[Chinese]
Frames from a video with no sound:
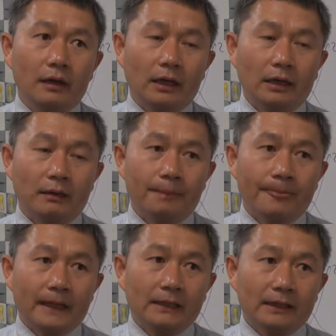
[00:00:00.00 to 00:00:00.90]
啊，
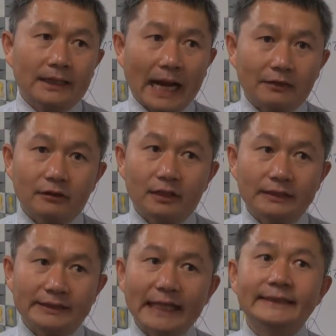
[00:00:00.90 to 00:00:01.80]
他感到很
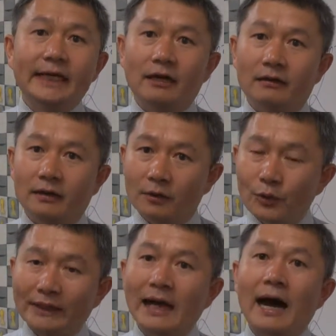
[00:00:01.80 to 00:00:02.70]
坚强、很
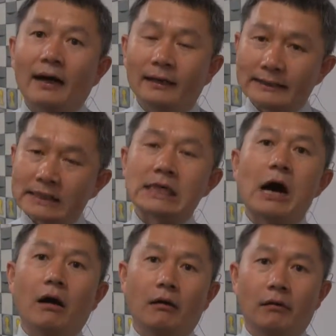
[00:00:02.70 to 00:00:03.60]
伟大、很自豪。